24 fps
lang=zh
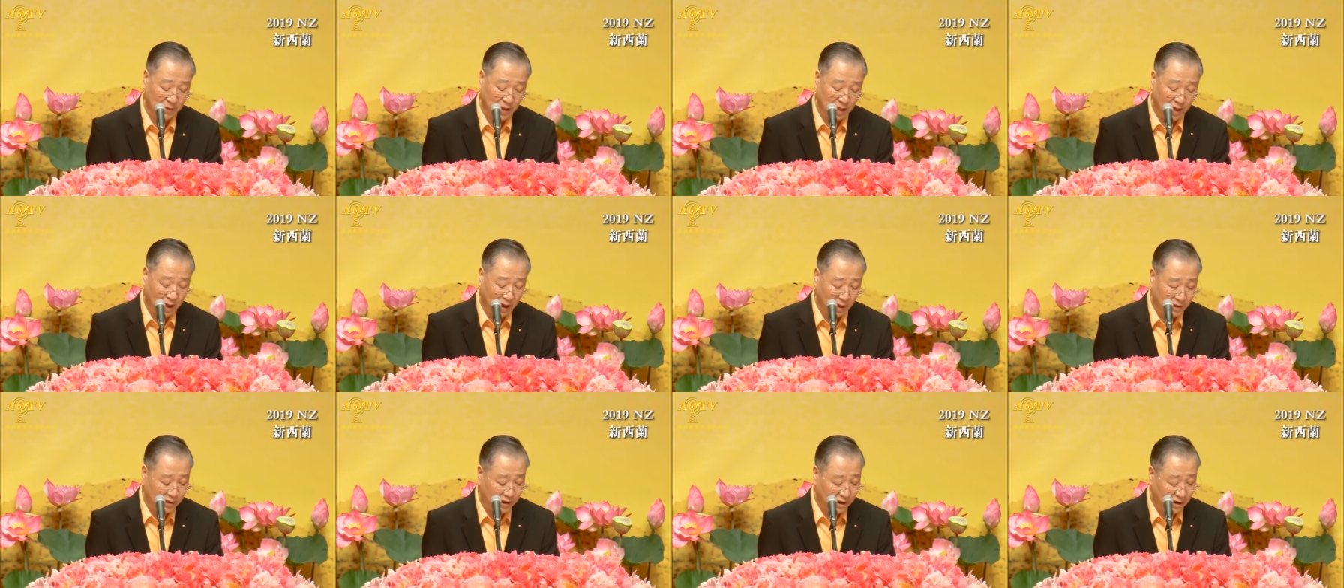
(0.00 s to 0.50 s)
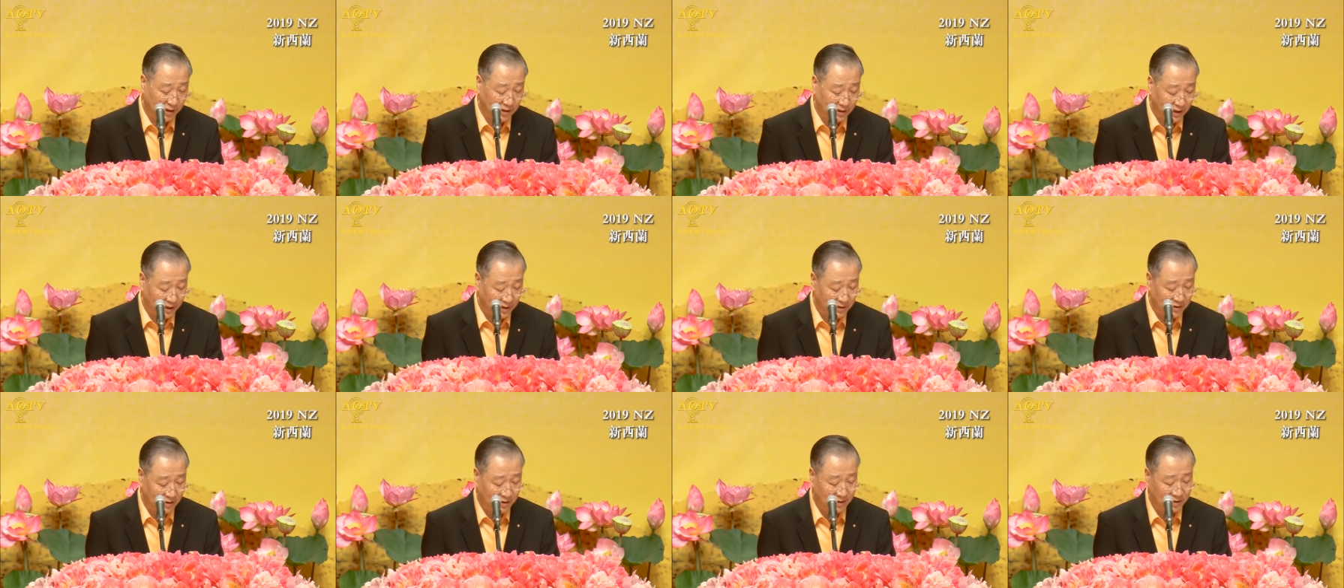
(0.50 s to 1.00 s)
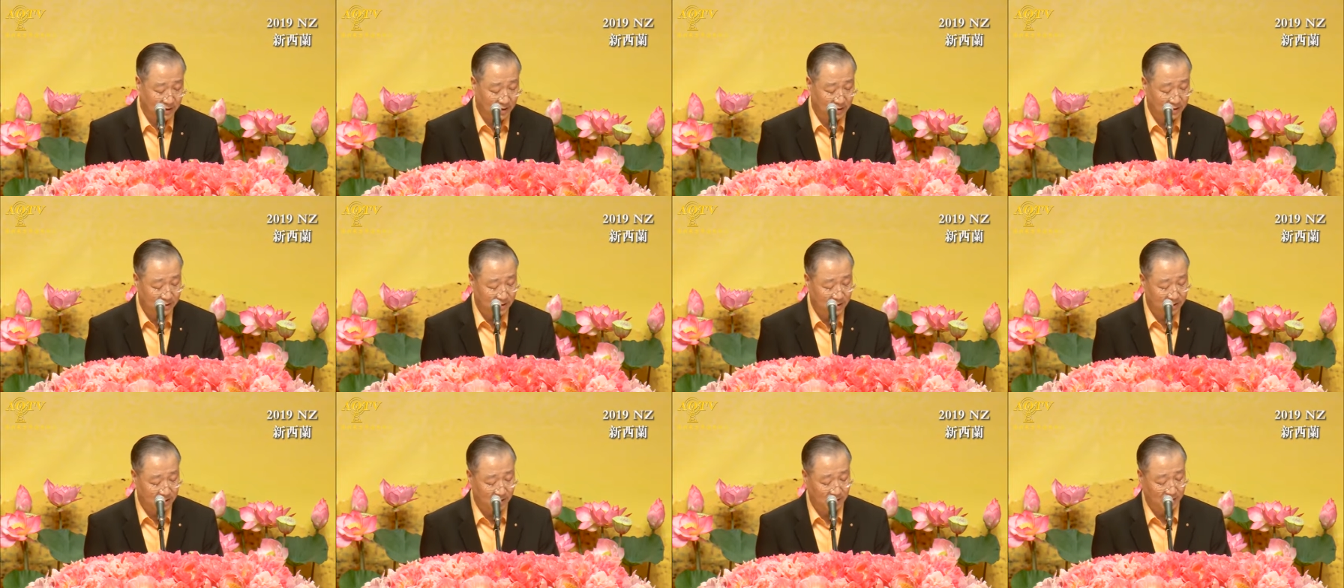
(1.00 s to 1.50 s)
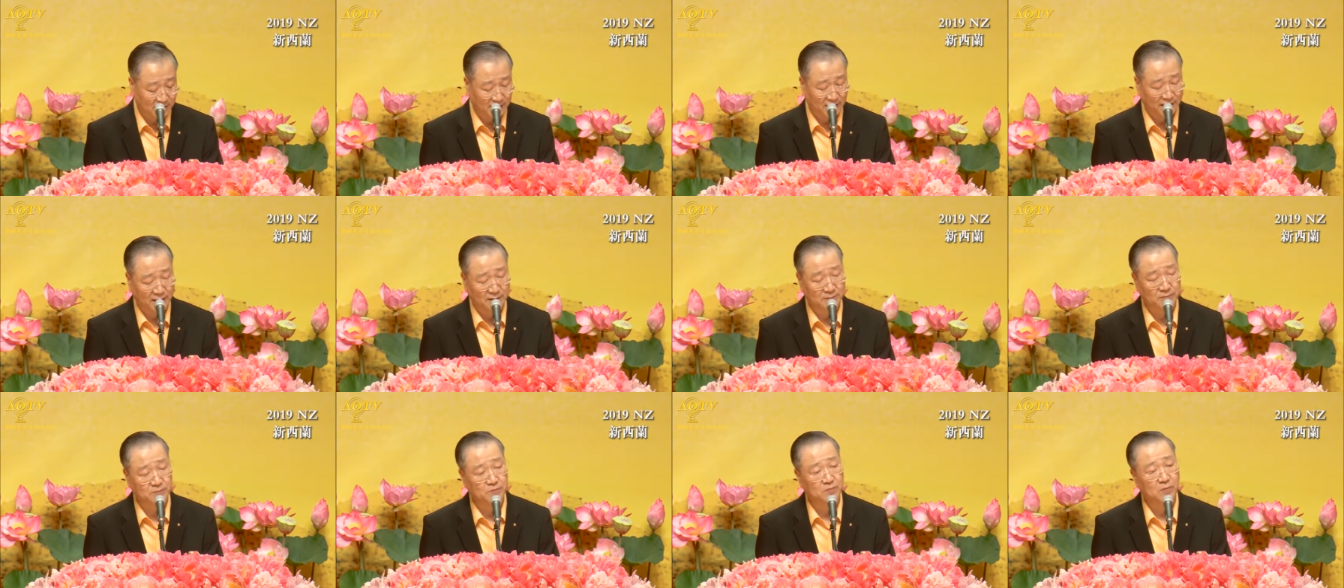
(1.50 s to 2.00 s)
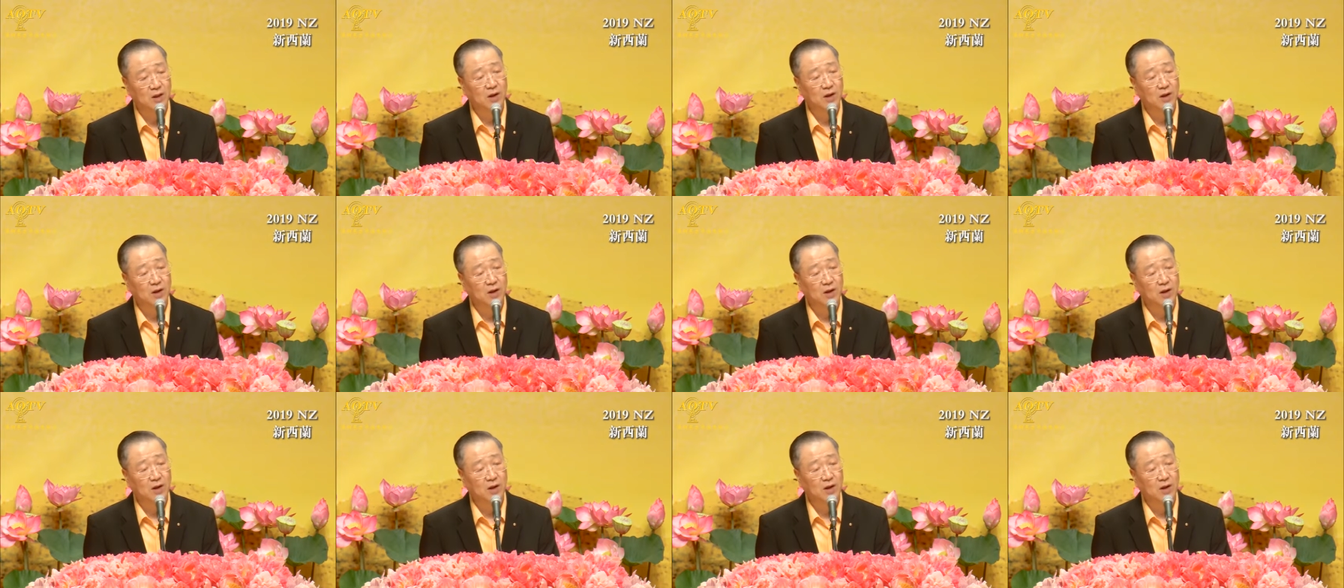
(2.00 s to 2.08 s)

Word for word: 而且人很可能